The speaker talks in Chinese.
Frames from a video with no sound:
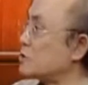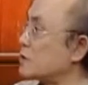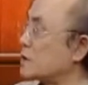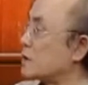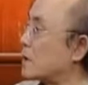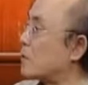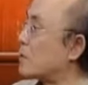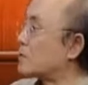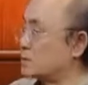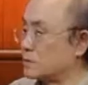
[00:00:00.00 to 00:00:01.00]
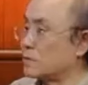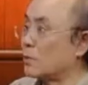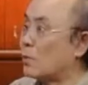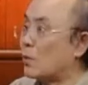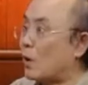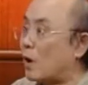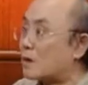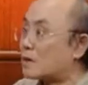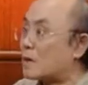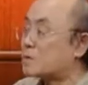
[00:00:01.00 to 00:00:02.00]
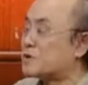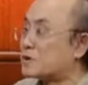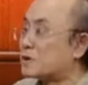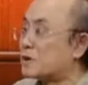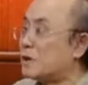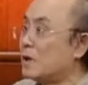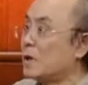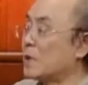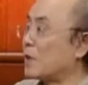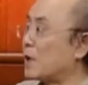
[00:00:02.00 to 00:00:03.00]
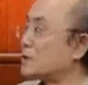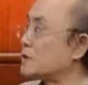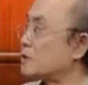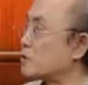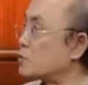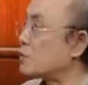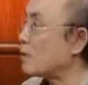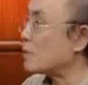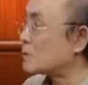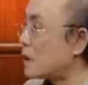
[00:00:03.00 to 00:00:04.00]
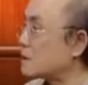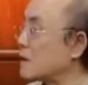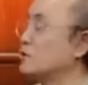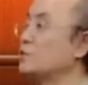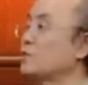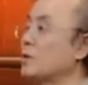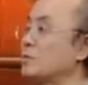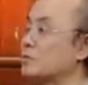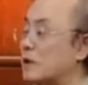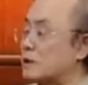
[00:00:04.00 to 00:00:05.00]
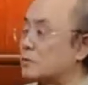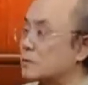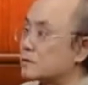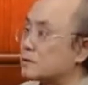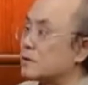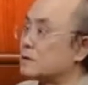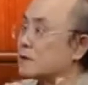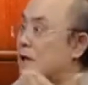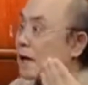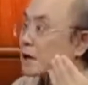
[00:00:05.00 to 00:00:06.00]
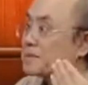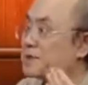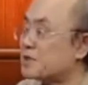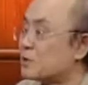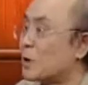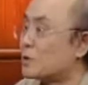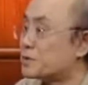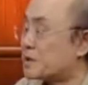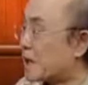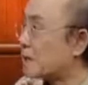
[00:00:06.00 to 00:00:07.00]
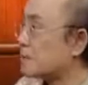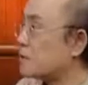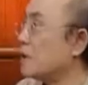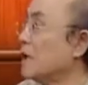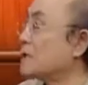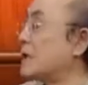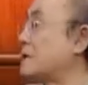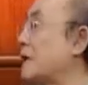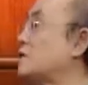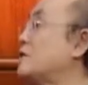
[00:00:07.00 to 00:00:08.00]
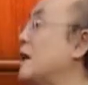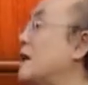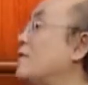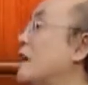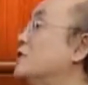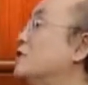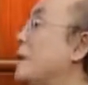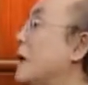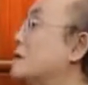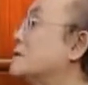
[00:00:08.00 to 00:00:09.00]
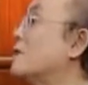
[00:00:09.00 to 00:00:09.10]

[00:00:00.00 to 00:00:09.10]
示决定了毛，我担不起这责任，我要请示中宣部长。当时中宣部长也说，这是那两个批示，毛主席两个批示，当时还是两个凡事嘛，